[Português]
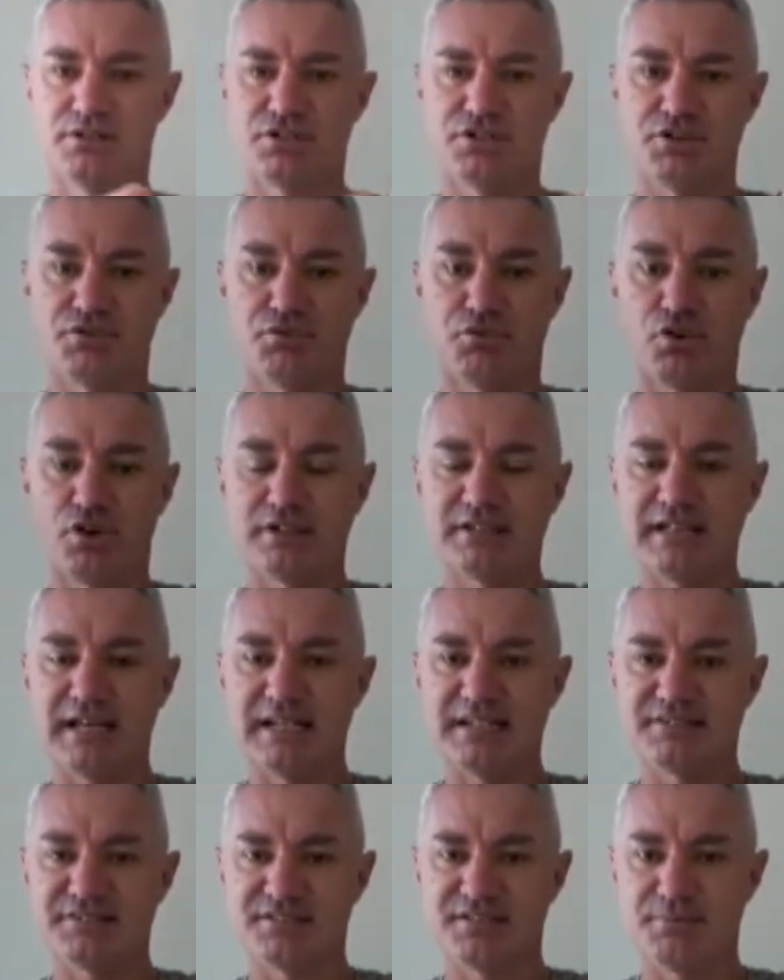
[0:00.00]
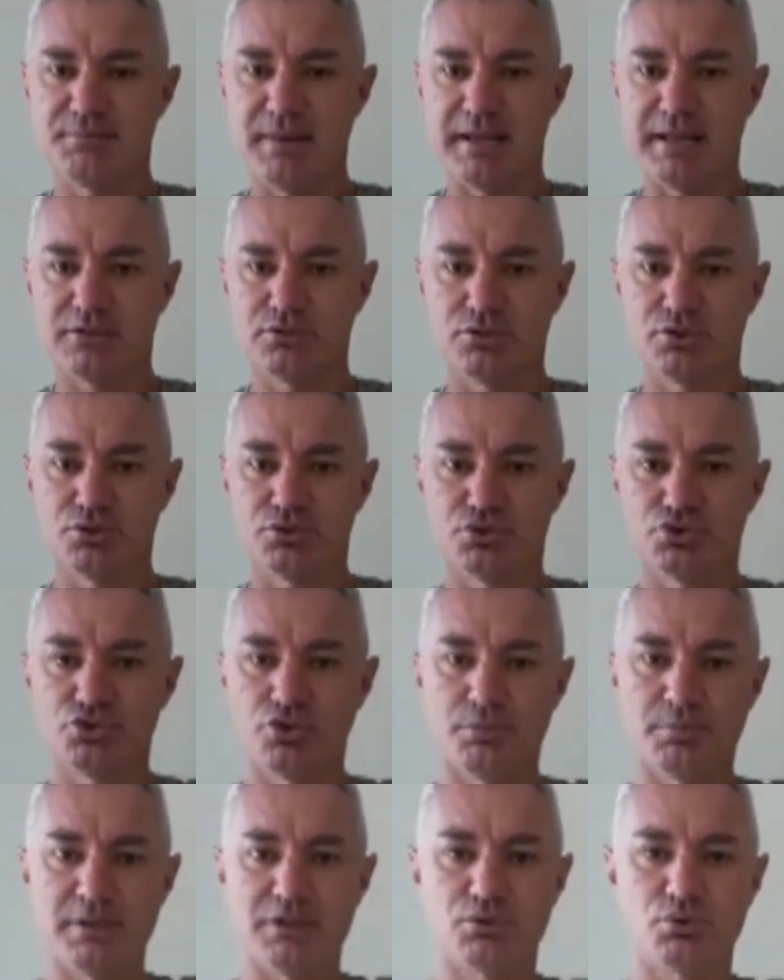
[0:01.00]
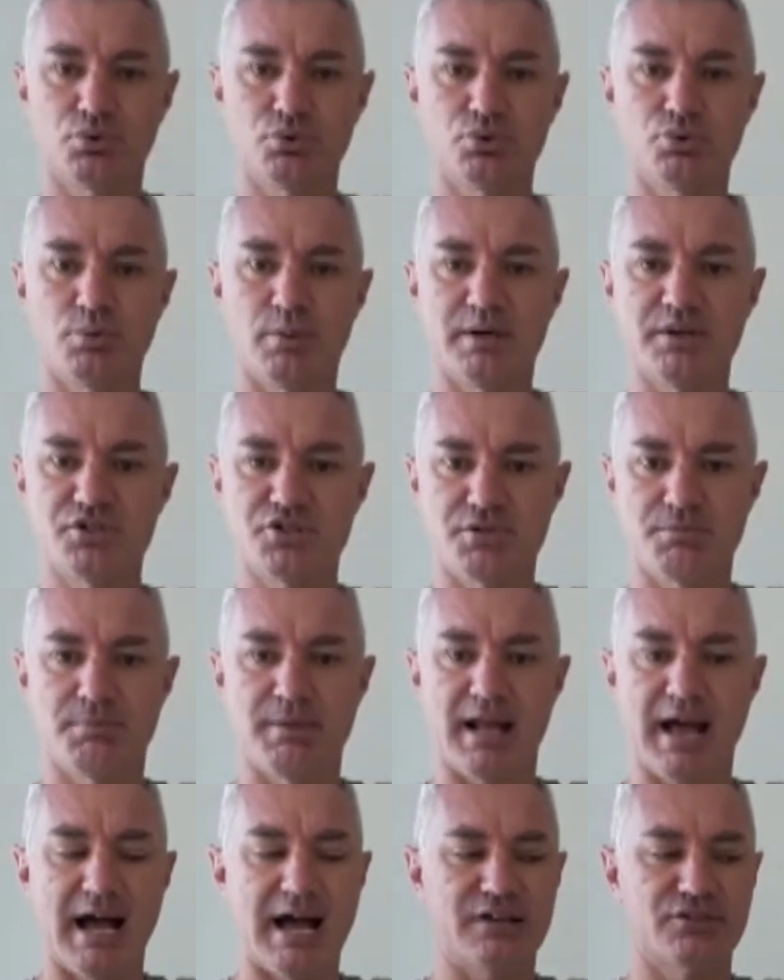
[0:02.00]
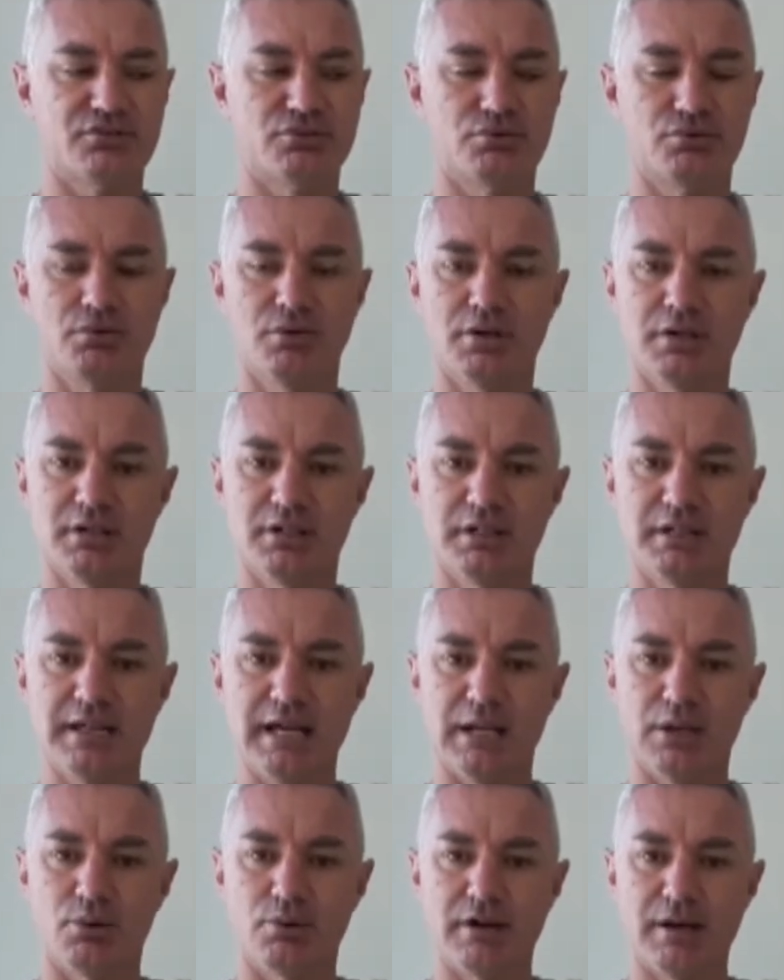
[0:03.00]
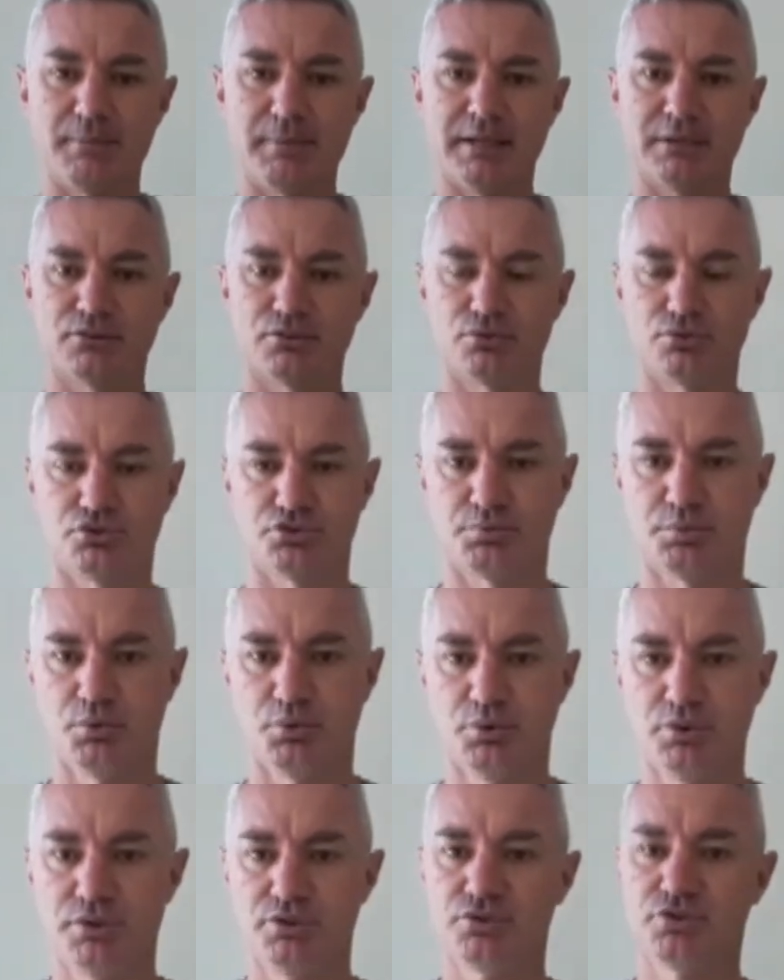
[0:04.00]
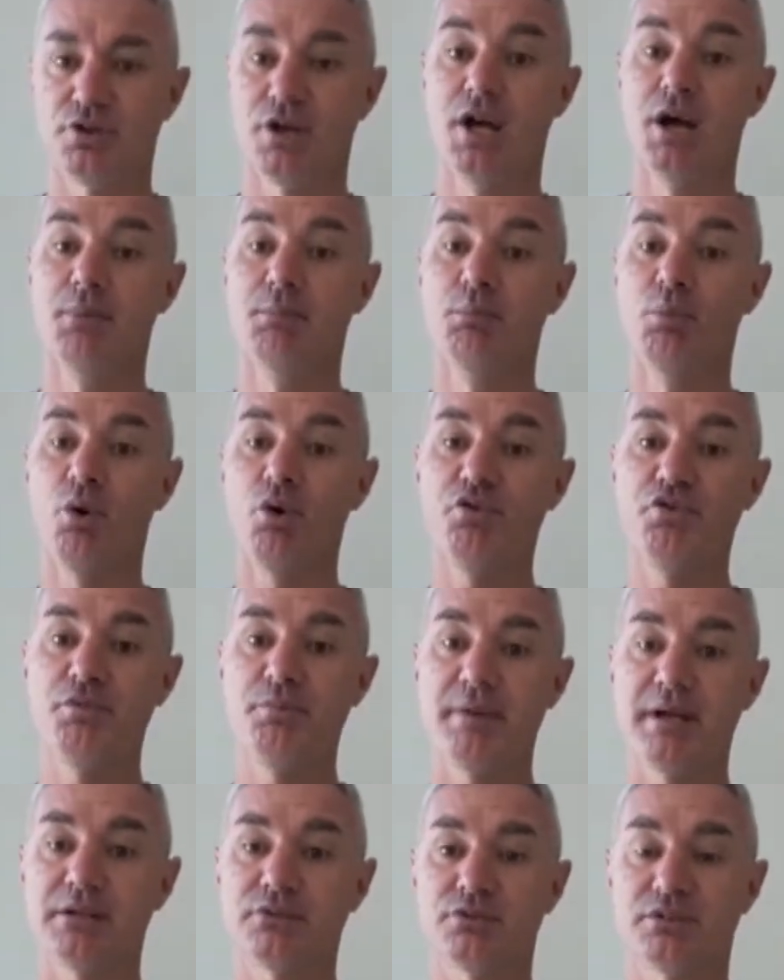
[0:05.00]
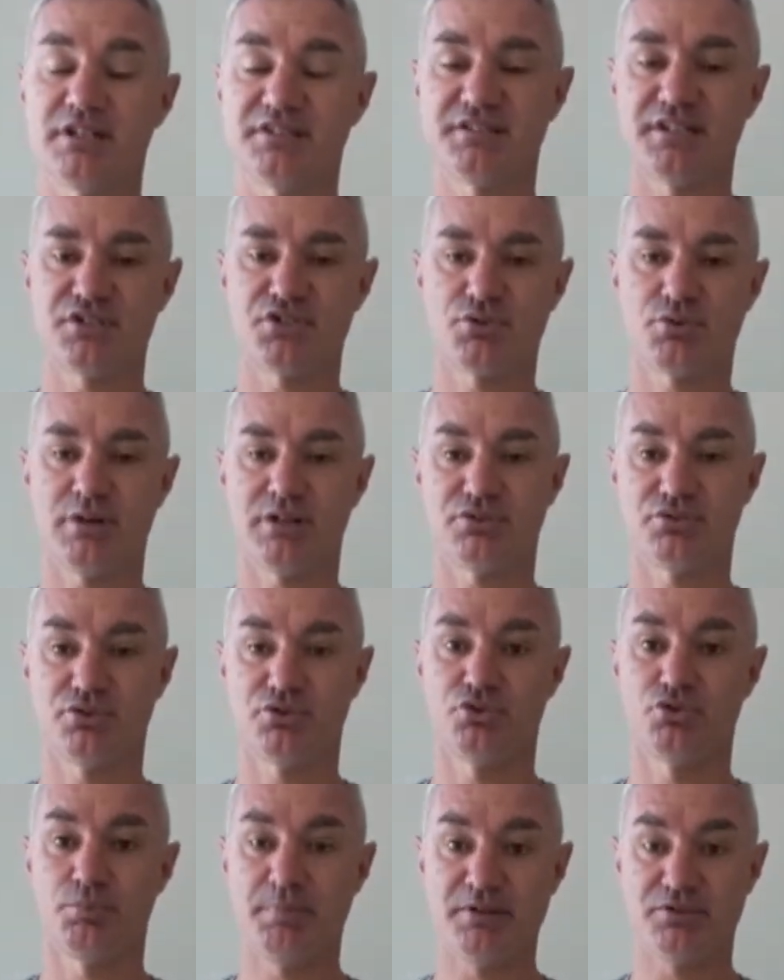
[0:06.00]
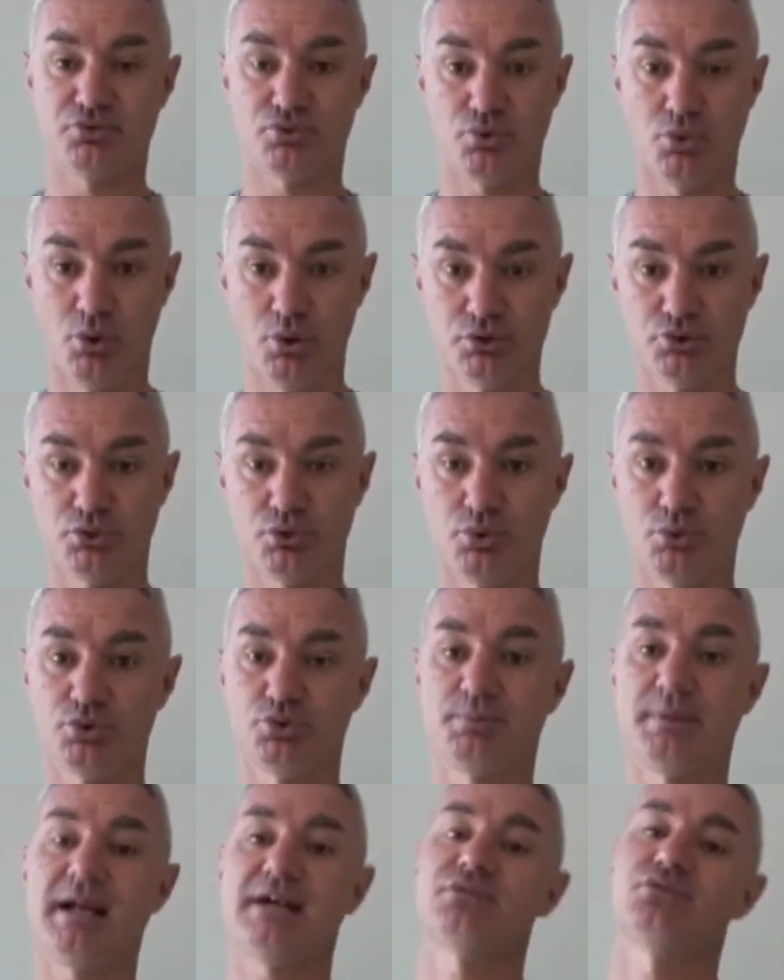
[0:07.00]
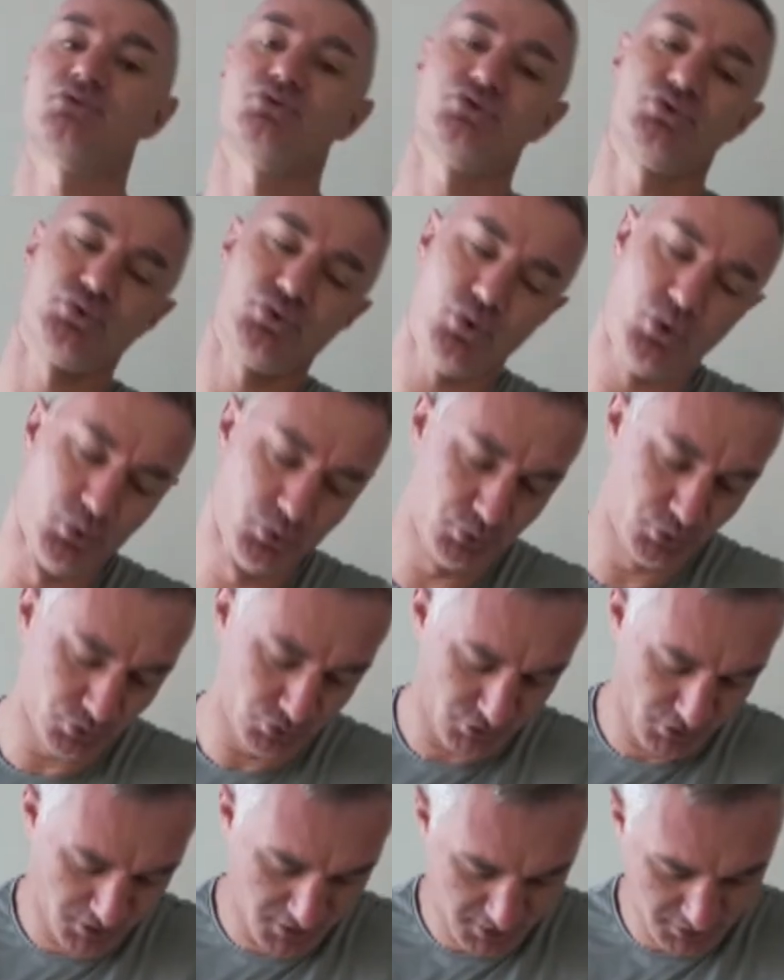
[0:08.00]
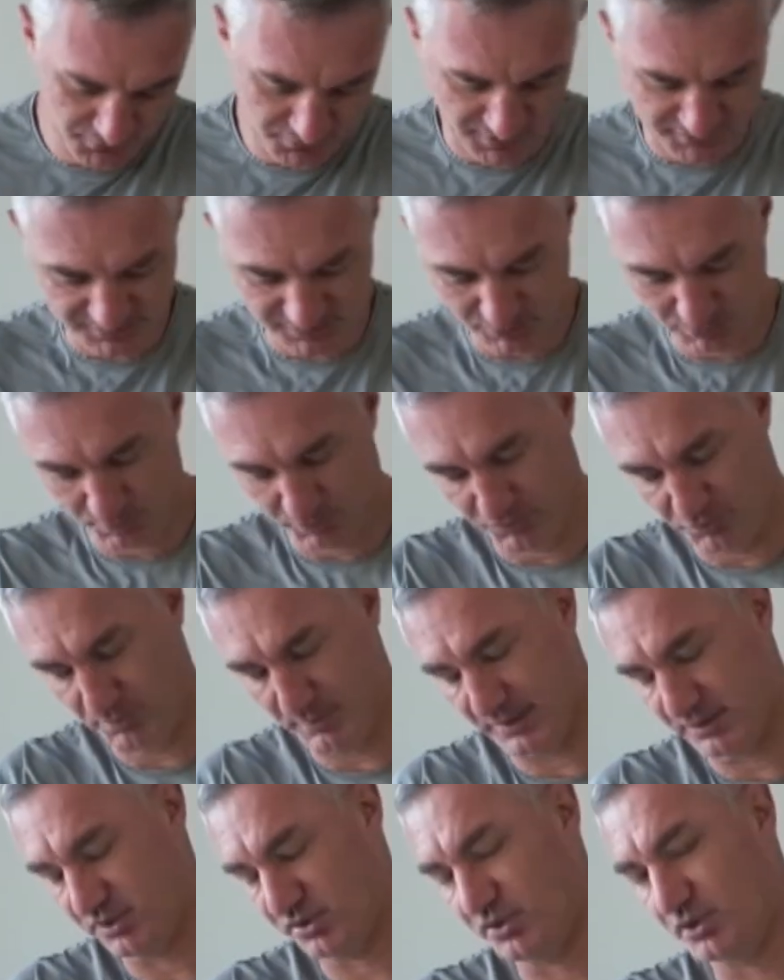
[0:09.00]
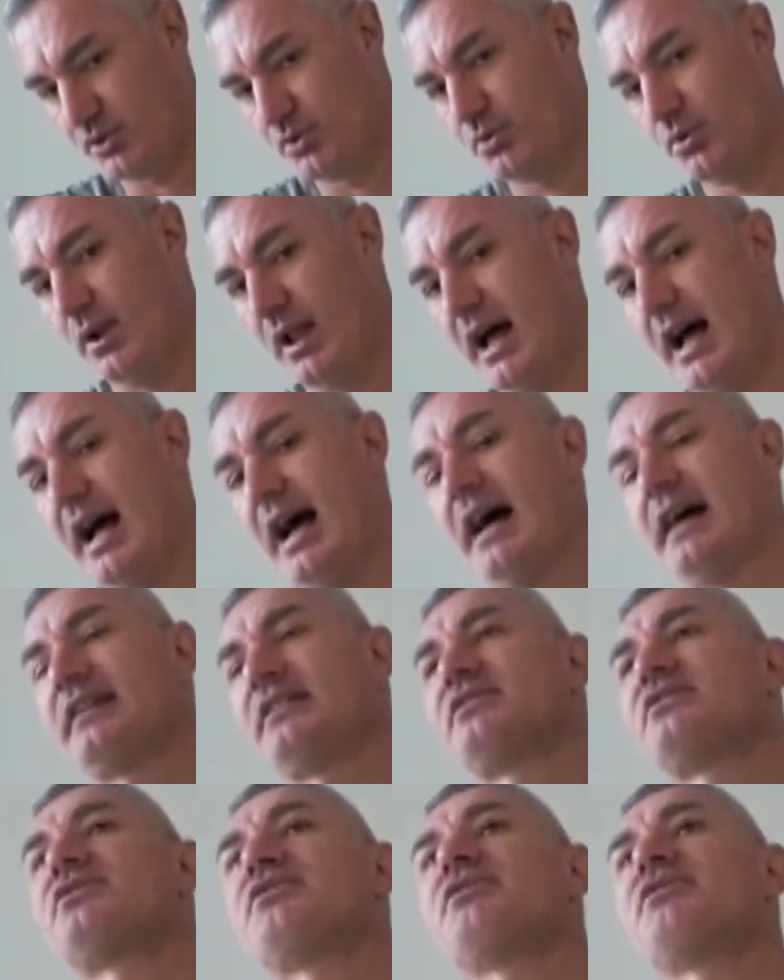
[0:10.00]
de fortalecimento, sobretudo do antebraço e alongamento dos punhos, movimento das articulações do pescoço com os braços soltos, fazendo movimentos circulares